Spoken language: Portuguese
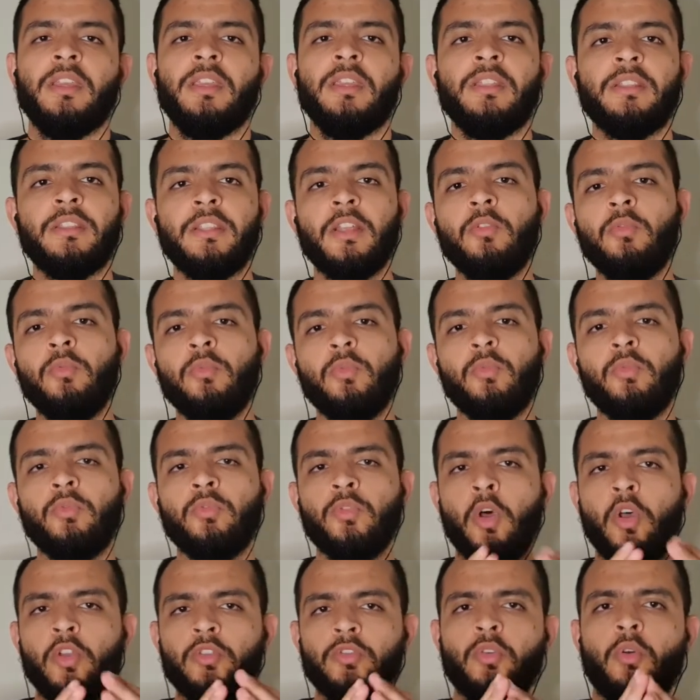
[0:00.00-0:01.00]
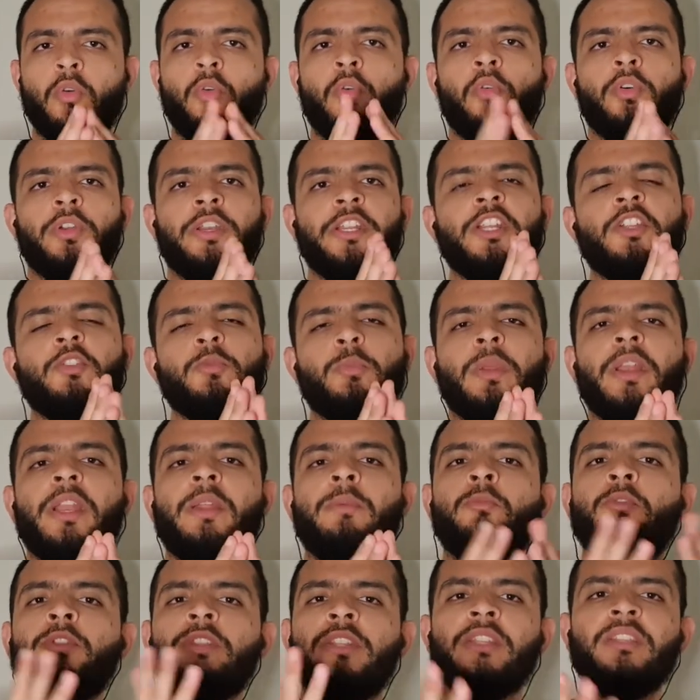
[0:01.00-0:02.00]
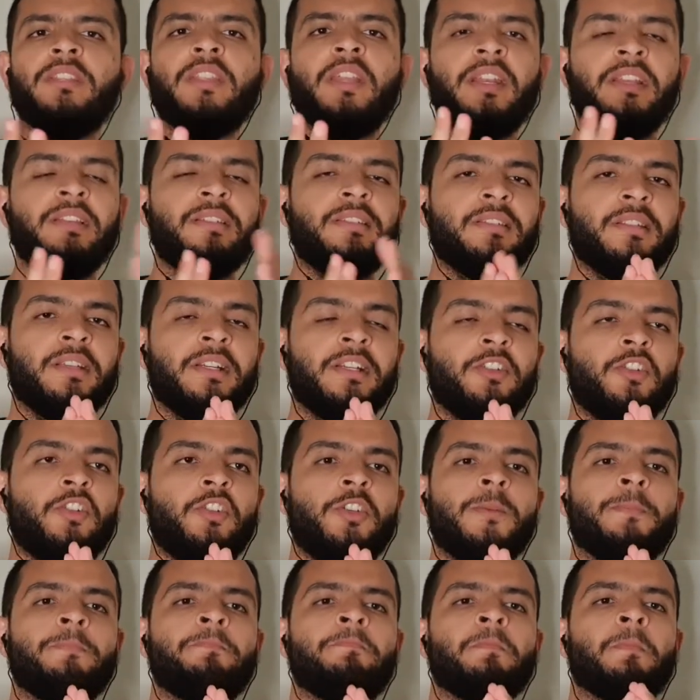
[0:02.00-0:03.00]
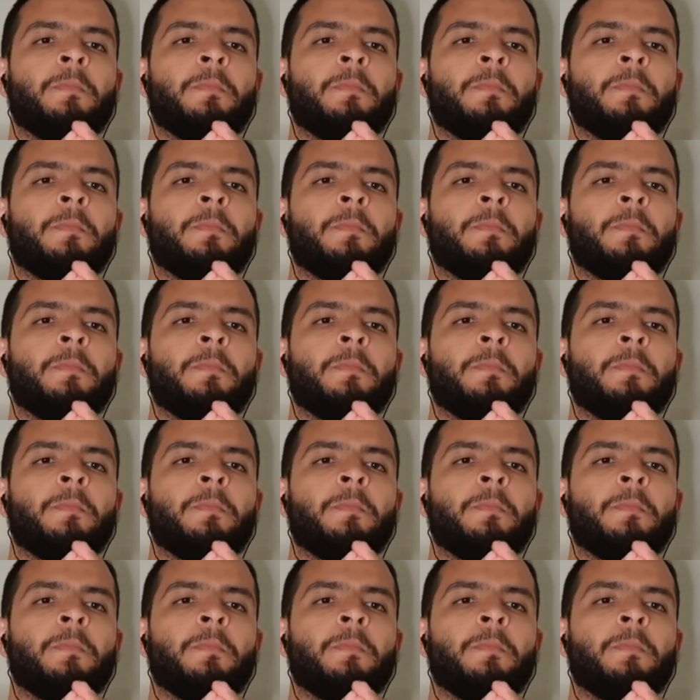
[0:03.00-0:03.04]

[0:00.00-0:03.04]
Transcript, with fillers: Então, o nosso algoritmo ele é muito interessante.